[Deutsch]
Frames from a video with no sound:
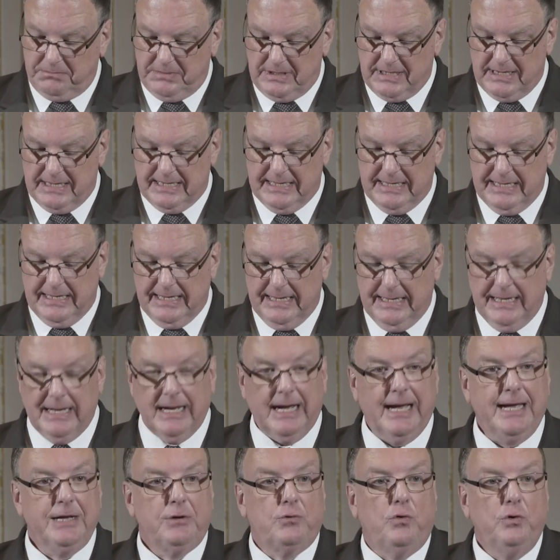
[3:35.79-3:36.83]
mir
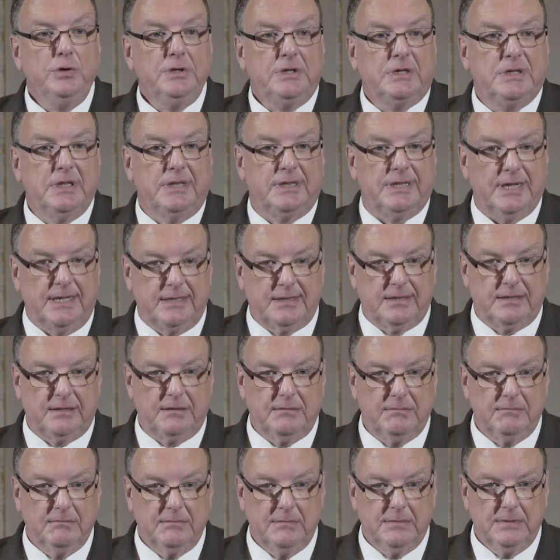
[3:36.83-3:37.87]
ein Grundgesetz